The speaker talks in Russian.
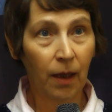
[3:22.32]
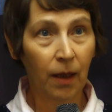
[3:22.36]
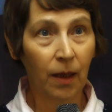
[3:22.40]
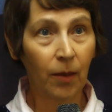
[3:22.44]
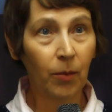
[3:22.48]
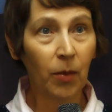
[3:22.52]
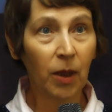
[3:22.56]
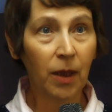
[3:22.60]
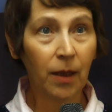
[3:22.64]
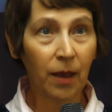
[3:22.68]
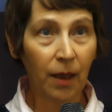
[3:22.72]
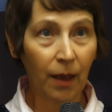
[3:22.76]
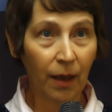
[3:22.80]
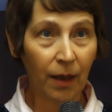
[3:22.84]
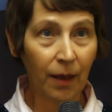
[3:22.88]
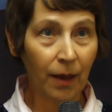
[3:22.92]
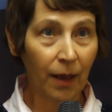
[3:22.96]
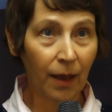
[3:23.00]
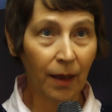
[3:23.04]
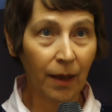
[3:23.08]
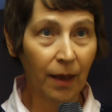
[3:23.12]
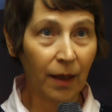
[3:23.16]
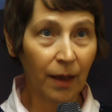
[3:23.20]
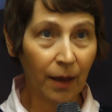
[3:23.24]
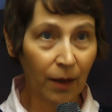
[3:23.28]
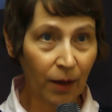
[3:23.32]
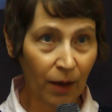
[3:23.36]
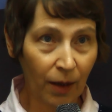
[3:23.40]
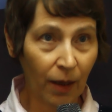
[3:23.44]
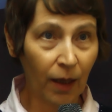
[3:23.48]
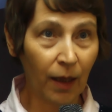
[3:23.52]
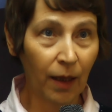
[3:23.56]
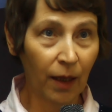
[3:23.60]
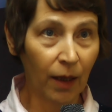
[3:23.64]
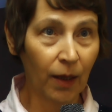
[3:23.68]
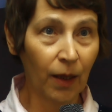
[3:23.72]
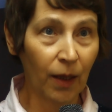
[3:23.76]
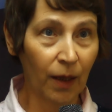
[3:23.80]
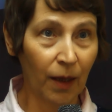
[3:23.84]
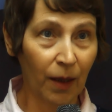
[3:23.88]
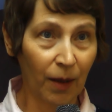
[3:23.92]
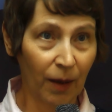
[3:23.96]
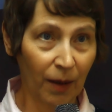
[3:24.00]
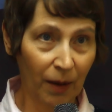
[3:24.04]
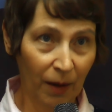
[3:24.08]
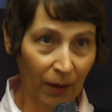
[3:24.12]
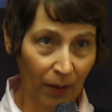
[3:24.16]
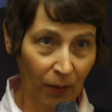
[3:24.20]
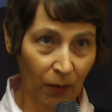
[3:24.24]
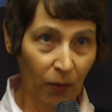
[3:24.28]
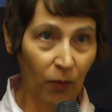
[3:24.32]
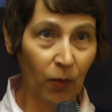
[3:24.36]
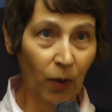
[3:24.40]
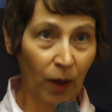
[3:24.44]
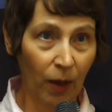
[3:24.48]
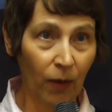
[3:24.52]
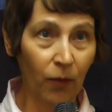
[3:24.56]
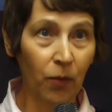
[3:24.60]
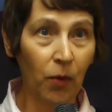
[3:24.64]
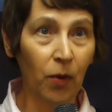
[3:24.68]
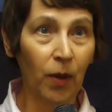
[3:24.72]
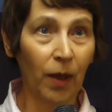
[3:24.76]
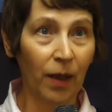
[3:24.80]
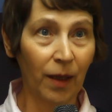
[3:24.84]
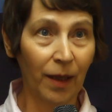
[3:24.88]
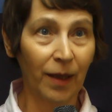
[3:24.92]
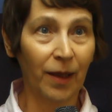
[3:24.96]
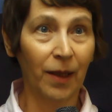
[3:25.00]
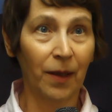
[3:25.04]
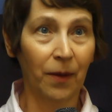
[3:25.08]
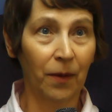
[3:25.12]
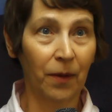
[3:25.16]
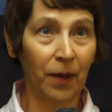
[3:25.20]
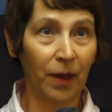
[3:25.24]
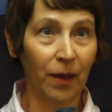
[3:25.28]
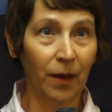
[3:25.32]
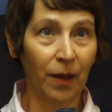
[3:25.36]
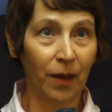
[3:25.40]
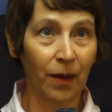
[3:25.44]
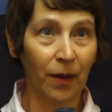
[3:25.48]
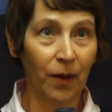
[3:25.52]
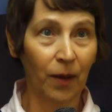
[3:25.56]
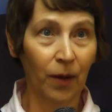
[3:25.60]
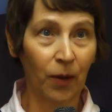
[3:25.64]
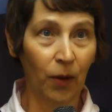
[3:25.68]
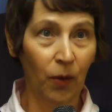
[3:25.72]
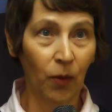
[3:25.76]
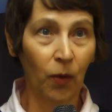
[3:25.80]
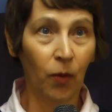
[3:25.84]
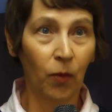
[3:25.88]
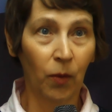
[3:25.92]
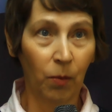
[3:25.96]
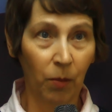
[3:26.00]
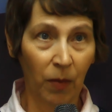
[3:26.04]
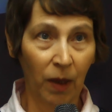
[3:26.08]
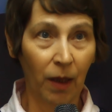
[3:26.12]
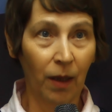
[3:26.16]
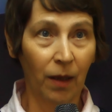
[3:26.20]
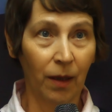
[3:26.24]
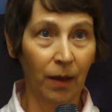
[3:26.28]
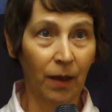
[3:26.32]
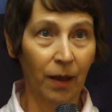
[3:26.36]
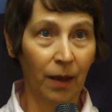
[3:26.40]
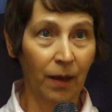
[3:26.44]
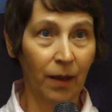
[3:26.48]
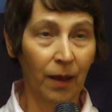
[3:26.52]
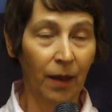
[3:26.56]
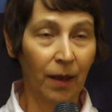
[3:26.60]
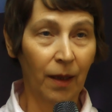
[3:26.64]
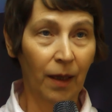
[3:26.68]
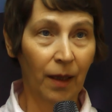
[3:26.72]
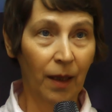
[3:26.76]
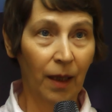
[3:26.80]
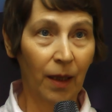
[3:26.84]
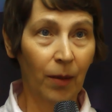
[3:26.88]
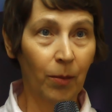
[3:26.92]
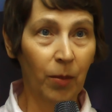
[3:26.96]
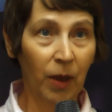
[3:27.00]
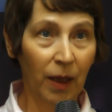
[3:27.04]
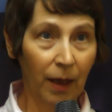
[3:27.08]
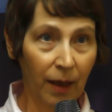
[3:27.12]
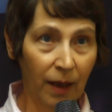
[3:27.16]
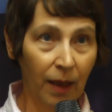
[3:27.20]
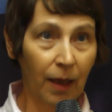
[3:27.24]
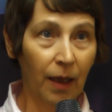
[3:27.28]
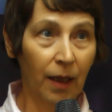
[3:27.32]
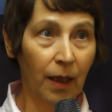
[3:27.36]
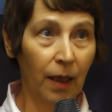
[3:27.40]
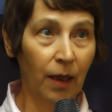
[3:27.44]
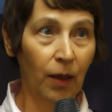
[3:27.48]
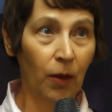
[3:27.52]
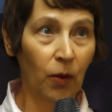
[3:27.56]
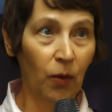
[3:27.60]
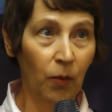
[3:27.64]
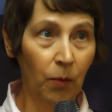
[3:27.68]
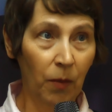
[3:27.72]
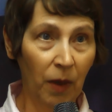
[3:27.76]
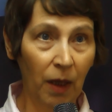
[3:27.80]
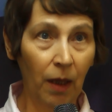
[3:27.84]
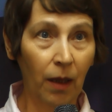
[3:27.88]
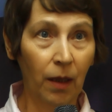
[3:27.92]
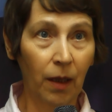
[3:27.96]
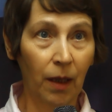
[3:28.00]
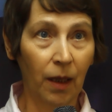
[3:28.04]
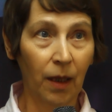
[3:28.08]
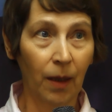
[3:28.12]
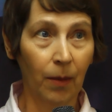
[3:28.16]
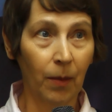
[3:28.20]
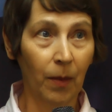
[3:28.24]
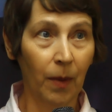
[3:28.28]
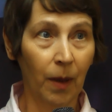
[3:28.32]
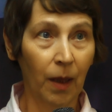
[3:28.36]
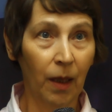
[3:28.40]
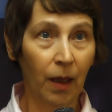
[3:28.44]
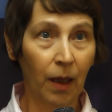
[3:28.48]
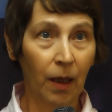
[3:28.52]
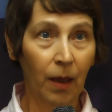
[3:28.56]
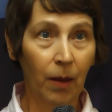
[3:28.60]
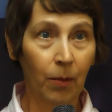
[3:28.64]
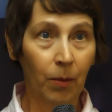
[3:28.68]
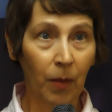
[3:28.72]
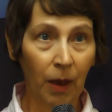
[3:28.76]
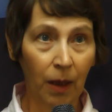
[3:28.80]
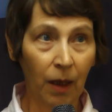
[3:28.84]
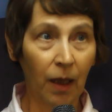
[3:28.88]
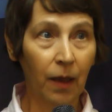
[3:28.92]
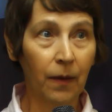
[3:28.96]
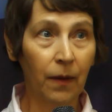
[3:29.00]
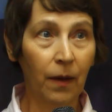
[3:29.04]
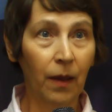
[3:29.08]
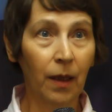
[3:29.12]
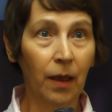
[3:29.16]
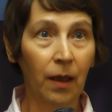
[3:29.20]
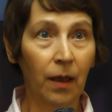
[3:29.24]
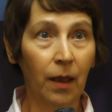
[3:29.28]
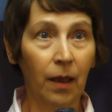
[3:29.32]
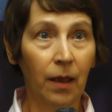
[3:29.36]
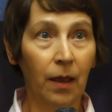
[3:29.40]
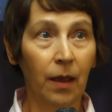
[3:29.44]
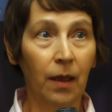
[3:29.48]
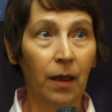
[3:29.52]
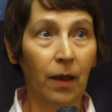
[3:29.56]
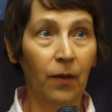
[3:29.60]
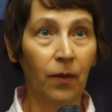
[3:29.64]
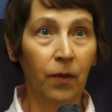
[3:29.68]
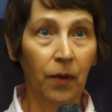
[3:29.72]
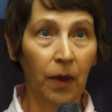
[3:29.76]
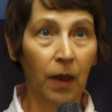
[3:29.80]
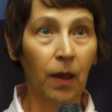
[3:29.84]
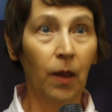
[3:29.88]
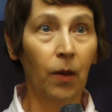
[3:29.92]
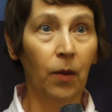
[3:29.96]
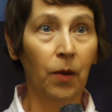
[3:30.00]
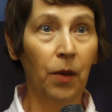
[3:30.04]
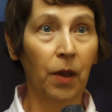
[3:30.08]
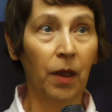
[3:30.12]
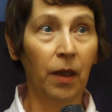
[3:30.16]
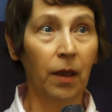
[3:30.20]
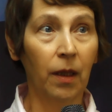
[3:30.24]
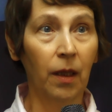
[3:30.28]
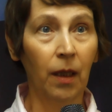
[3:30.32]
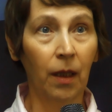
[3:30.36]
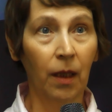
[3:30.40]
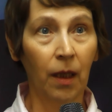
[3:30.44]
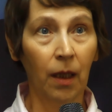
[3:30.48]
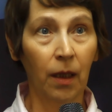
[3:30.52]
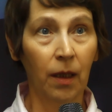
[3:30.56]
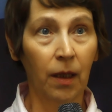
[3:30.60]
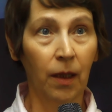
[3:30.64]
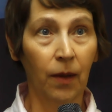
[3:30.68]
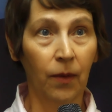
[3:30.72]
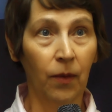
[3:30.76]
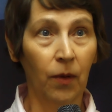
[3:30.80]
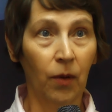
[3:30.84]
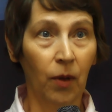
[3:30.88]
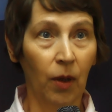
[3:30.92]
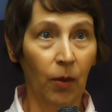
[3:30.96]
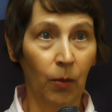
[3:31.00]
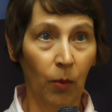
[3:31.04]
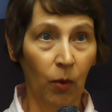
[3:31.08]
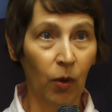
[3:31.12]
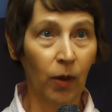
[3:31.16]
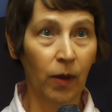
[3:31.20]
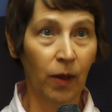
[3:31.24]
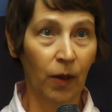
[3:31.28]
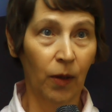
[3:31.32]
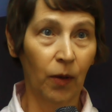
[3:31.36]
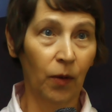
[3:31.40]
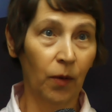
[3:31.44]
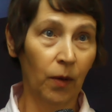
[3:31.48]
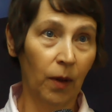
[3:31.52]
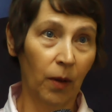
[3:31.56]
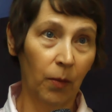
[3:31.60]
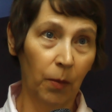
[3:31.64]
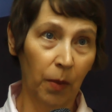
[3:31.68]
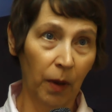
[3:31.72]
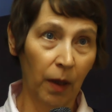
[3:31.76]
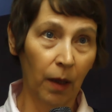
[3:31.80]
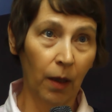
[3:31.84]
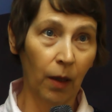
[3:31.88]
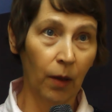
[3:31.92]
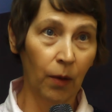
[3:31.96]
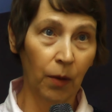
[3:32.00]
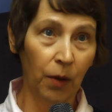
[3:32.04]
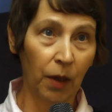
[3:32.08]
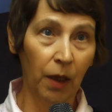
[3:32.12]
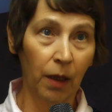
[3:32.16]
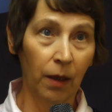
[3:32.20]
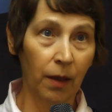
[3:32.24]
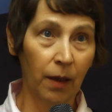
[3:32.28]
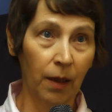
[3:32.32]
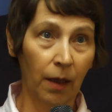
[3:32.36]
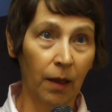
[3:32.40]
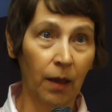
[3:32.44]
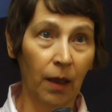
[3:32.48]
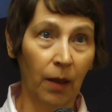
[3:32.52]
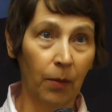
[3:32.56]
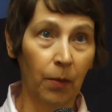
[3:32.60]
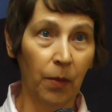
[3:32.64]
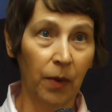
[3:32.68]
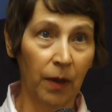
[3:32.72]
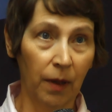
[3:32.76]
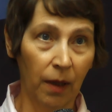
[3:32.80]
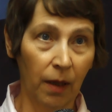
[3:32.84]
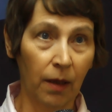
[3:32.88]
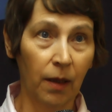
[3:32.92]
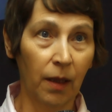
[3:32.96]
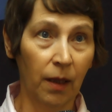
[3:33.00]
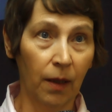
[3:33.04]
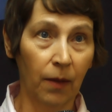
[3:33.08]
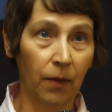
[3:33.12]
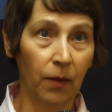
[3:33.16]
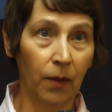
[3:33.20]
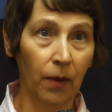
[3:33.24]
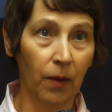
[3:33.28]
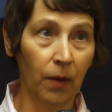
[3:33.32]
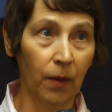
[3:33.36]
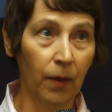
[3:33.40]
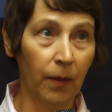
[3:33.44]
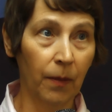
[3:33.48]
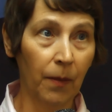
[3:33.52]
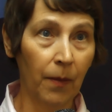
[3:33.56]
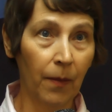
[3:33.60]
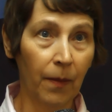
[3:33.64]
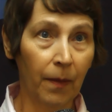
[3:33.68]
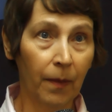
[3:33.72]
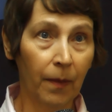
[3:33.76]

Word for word: Эмоциональный интеллект э, у кого развит? Кто умеет, обладает умением мгновенно выключить негативную эмоцию и переключиться на позитивную?